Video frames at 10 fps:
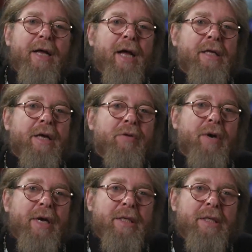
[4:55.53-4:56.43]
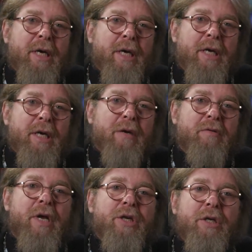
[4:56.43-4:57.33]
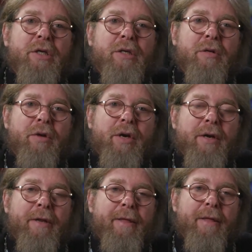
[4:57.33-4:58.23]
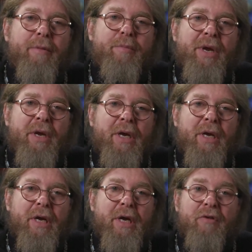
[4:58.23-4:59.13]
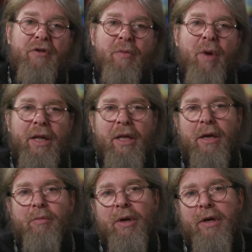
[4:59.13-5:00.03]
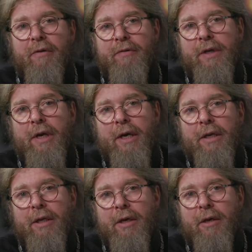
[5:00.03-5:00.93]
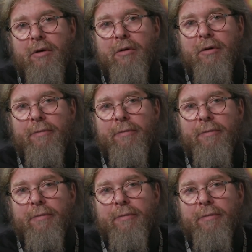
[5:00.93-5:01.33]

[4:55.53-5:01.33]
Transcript: открывается в нашей истории при внимательном взгляде на нее.